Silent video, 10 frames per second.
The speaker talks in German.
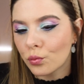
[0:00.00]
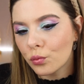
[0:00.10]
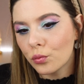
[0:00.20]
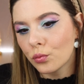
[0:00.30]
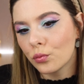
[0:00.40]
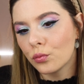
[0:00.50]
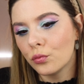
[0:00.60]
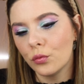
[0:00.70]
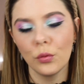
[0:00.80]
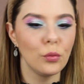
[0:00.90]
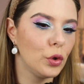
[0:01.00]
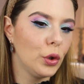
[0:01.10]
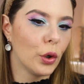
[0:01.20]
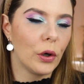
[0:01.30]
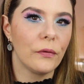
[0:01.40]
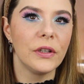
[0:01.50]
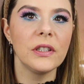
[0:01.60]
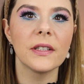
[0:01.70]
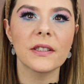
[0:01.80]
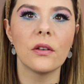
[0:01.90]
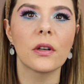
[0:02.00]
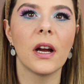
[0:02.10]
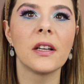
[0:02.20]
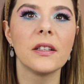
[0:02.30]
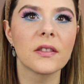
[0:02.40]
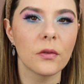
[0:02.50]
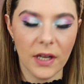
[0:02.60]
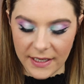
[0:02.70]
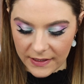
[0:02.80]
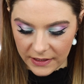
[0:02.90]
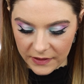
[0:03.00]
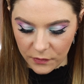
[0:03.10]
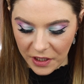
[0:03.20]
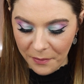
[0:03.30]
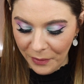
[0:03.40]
Hm, ja, finde ich jetzt auch gar nicht so hässlich zu dem